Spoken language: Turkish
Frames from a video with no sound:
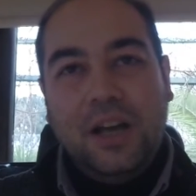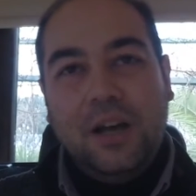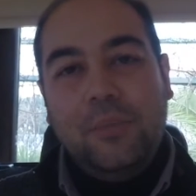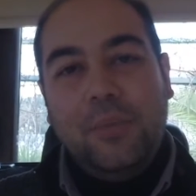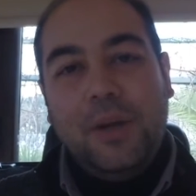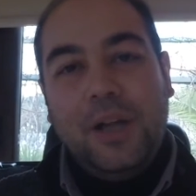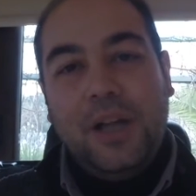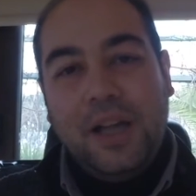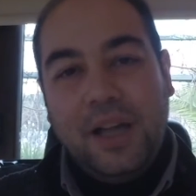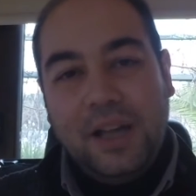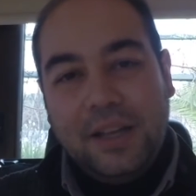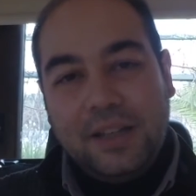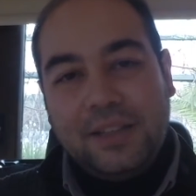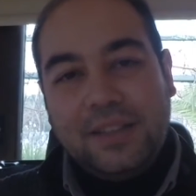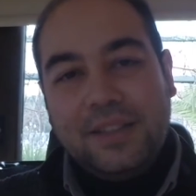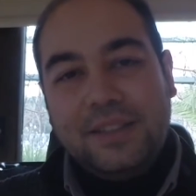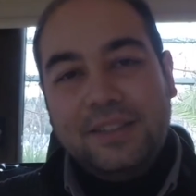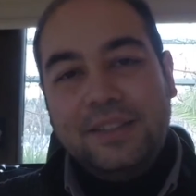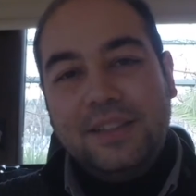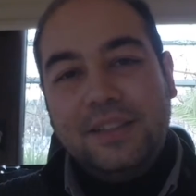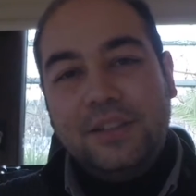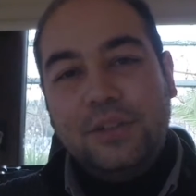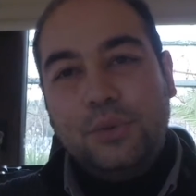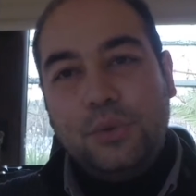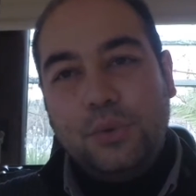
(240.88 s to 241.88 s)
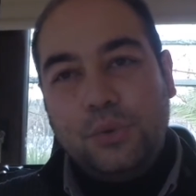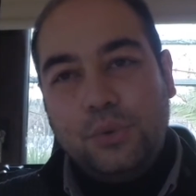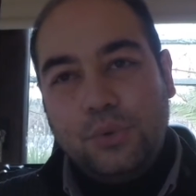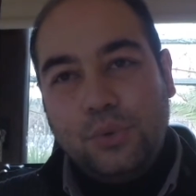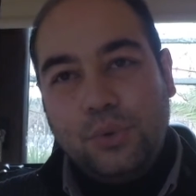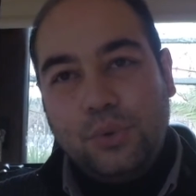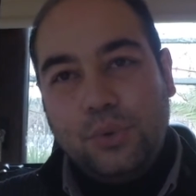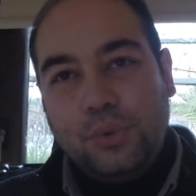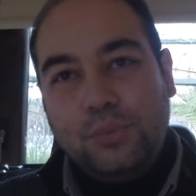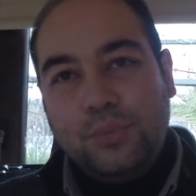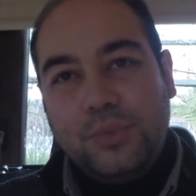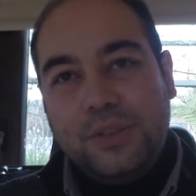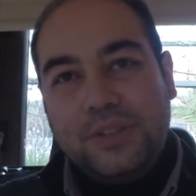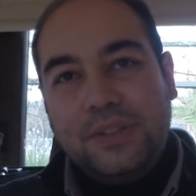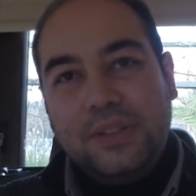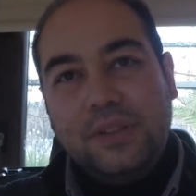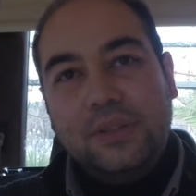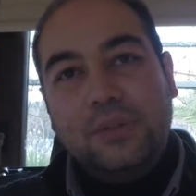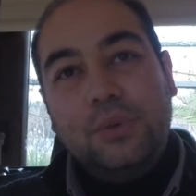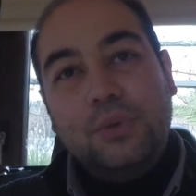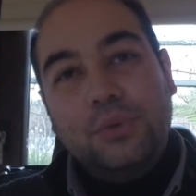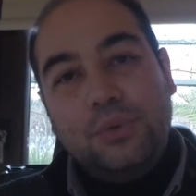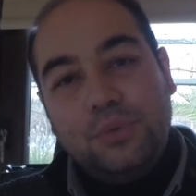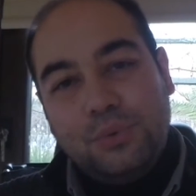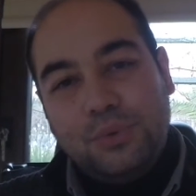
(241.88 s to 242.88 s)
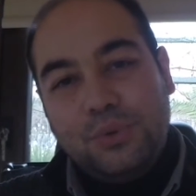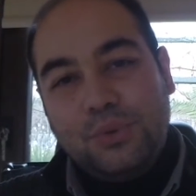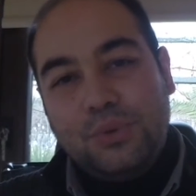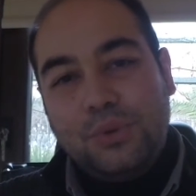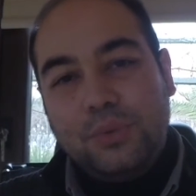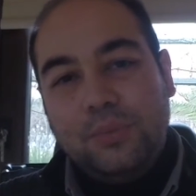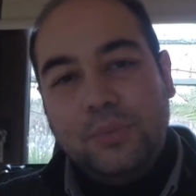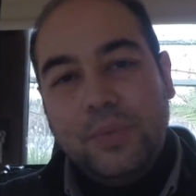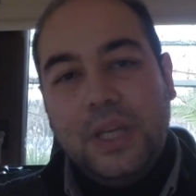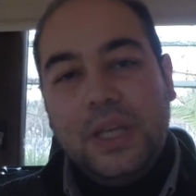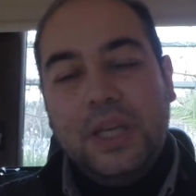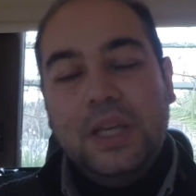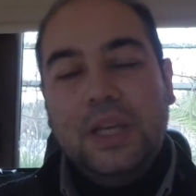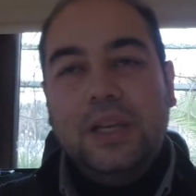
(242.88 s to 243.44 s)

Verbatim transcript: Ama herkesle de kötü olması kötü bir durum.